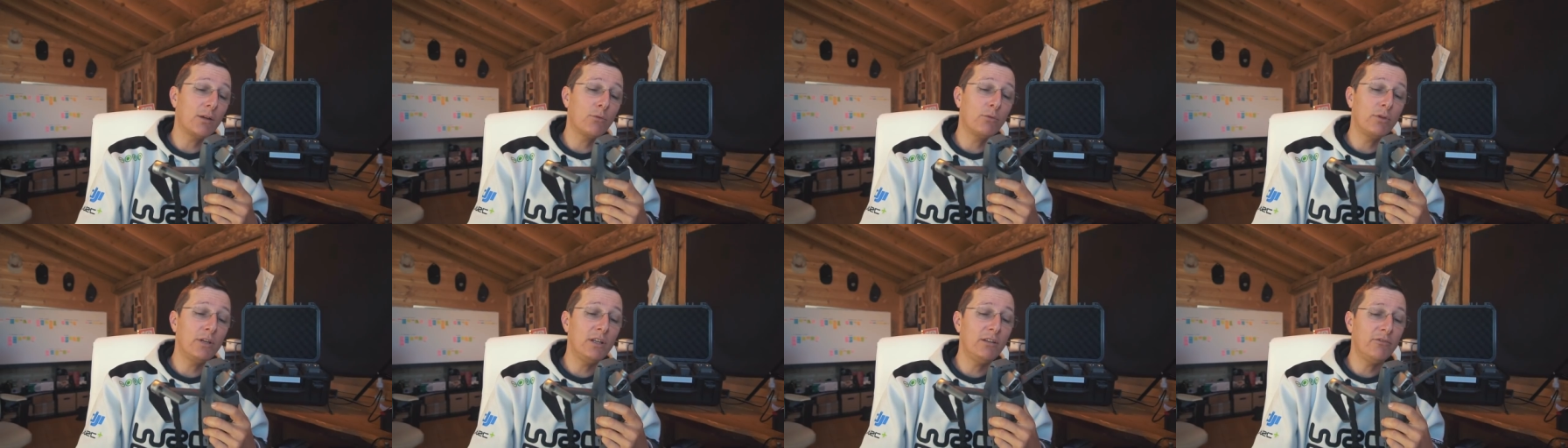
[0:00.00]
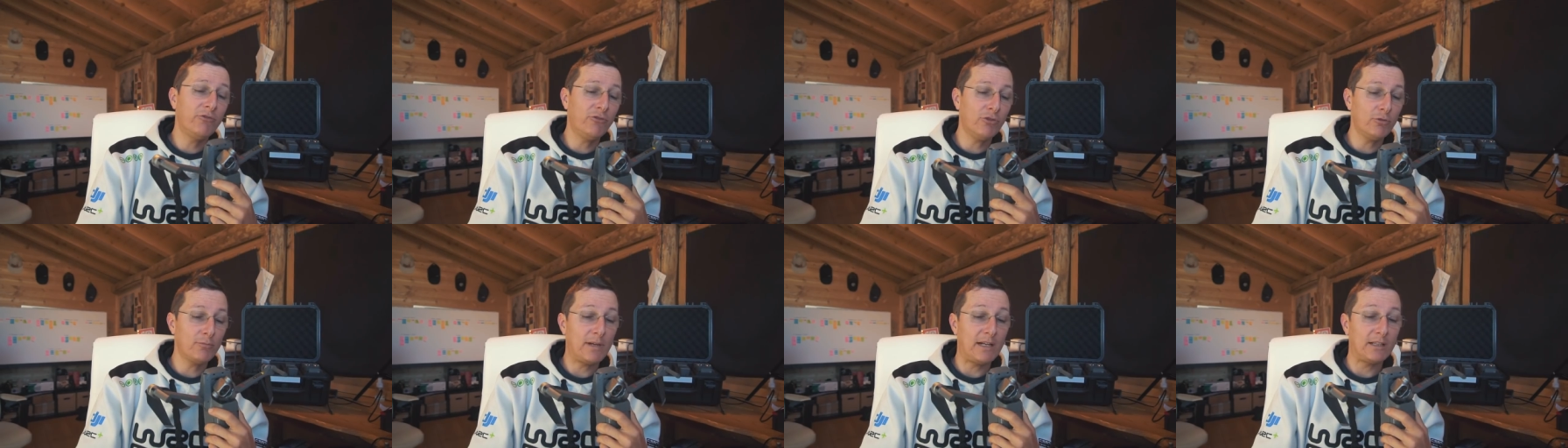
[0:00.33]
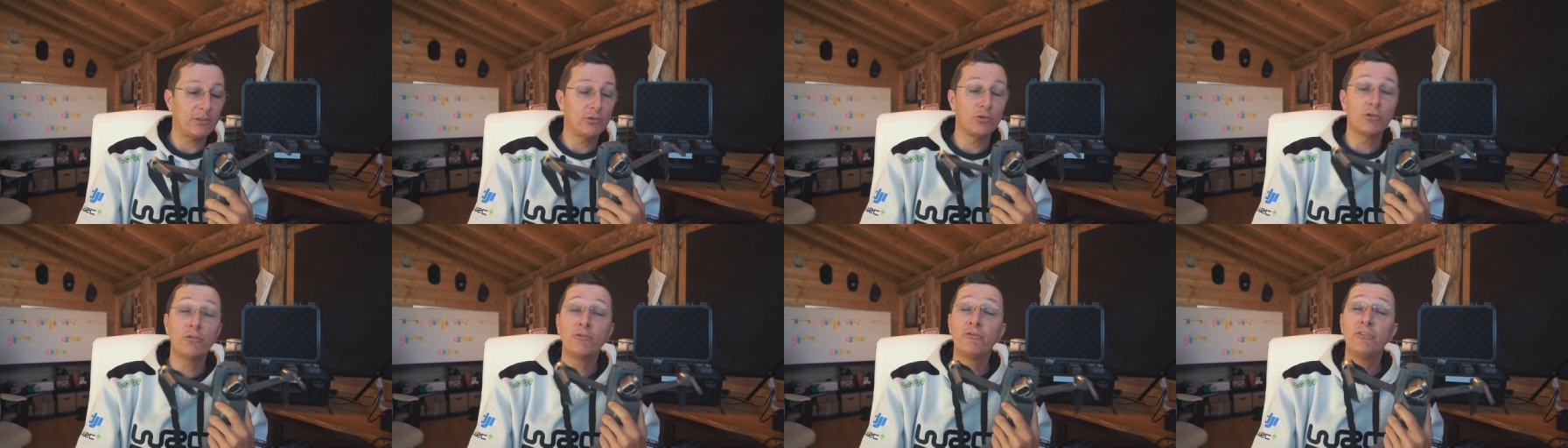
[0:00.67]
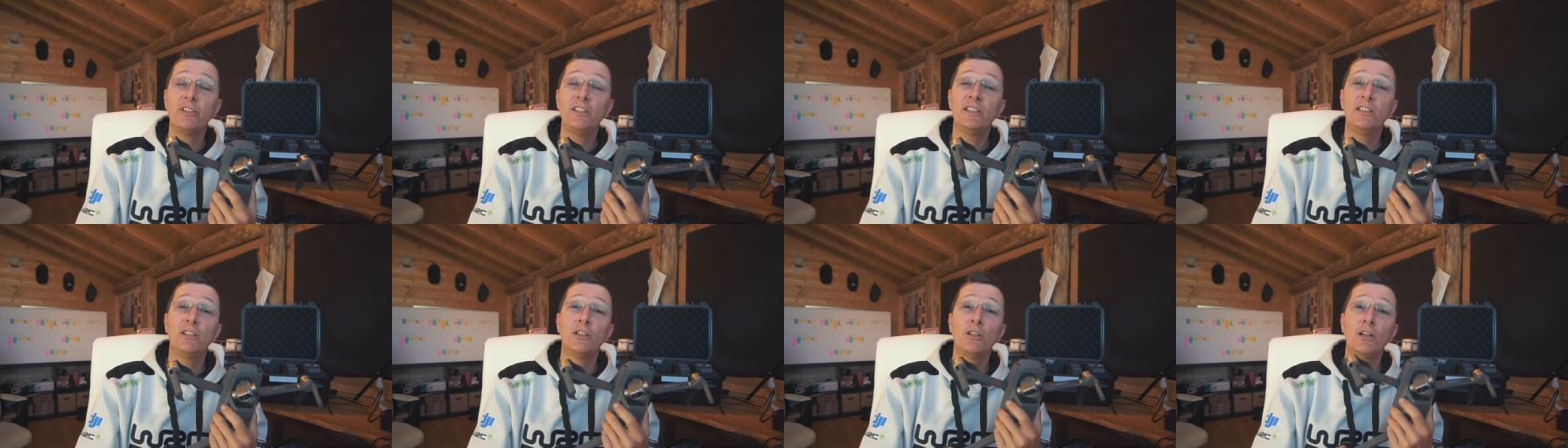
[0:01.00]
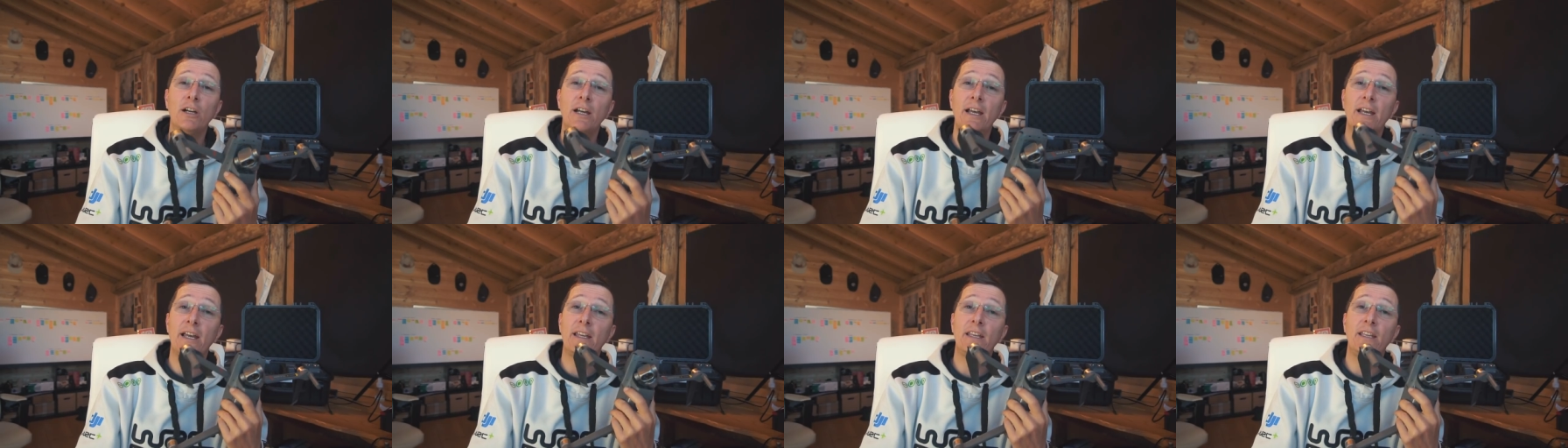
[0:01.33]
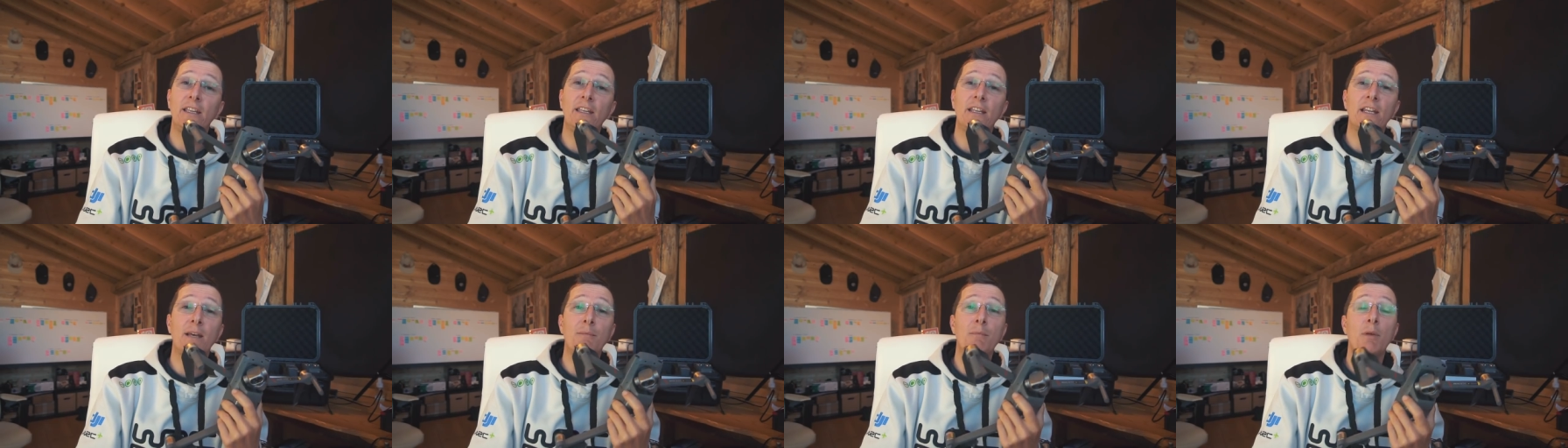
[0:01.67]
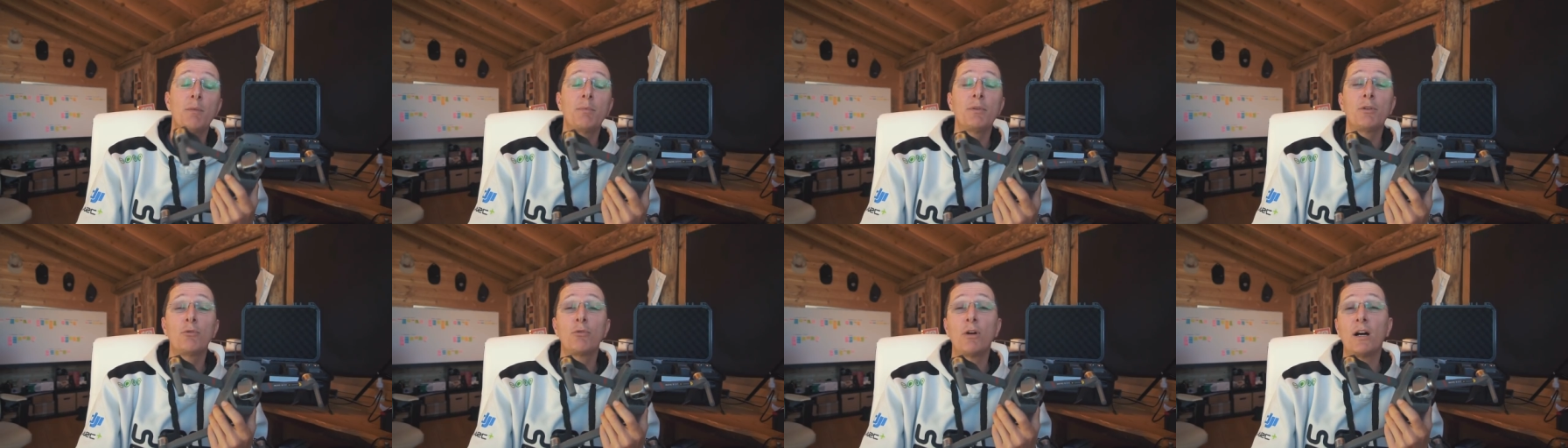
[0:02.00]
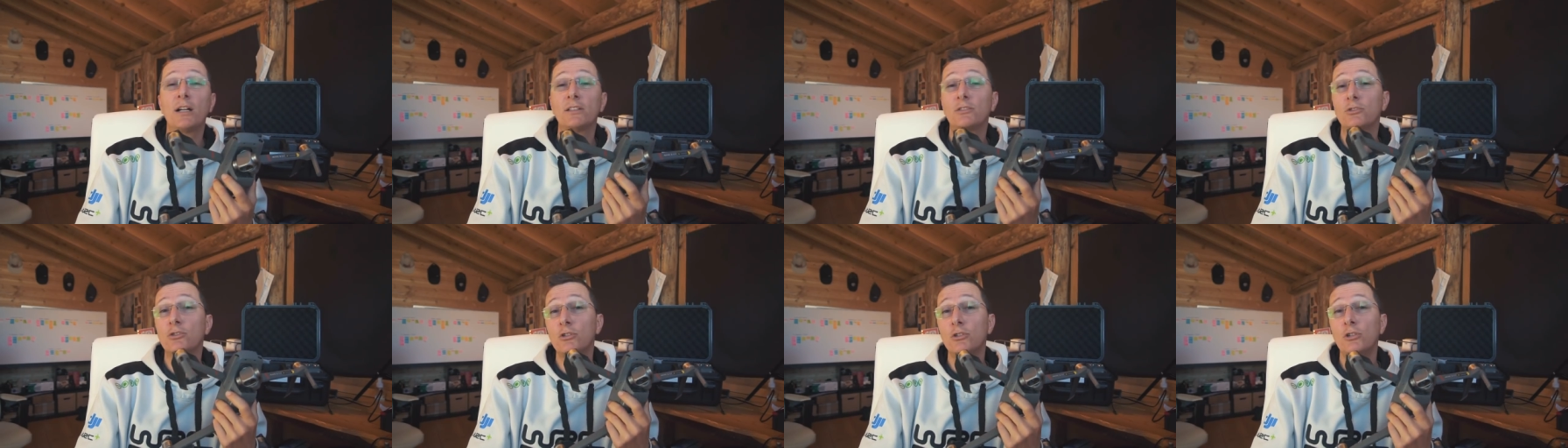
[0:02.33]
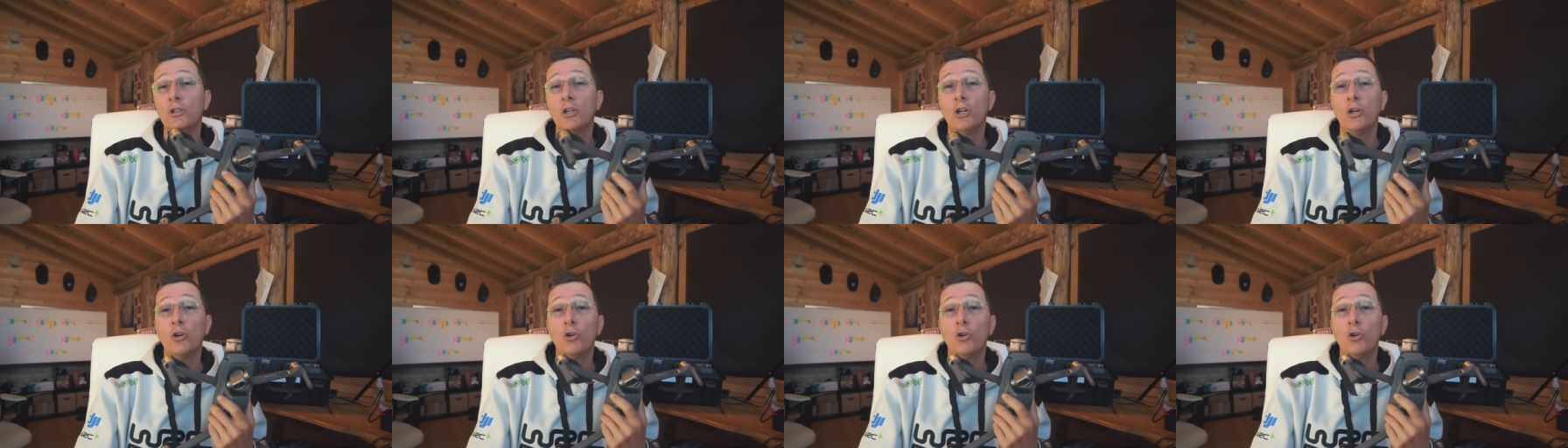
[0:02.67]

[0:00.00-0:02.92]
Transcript: qui il formato video è in MP4